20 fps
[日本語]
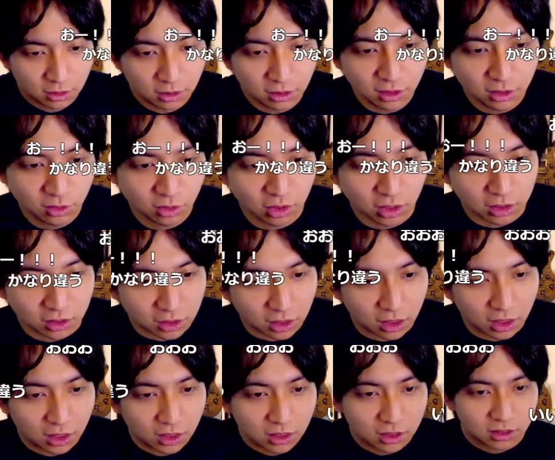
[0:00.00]
いい人になっ
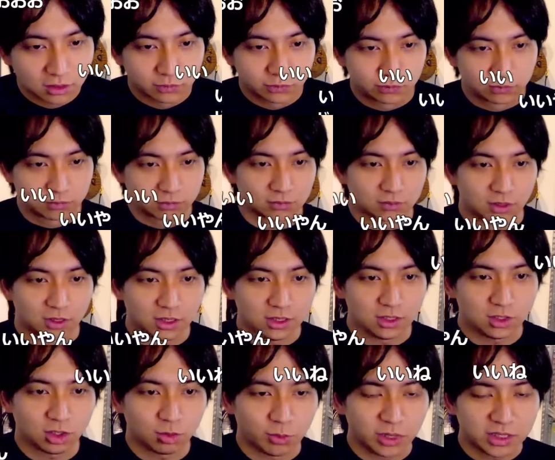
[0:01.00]
た
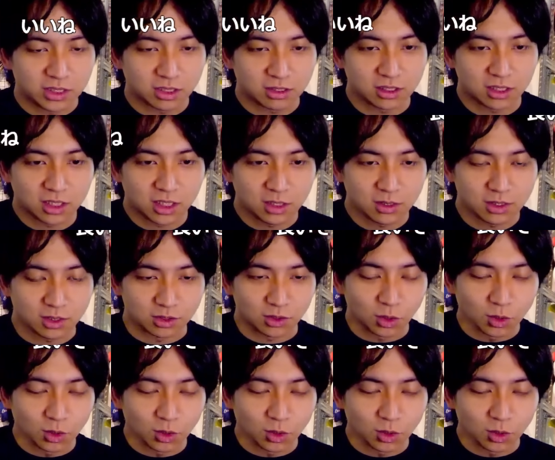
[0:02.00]
印象めちゃくちゃ変わりました。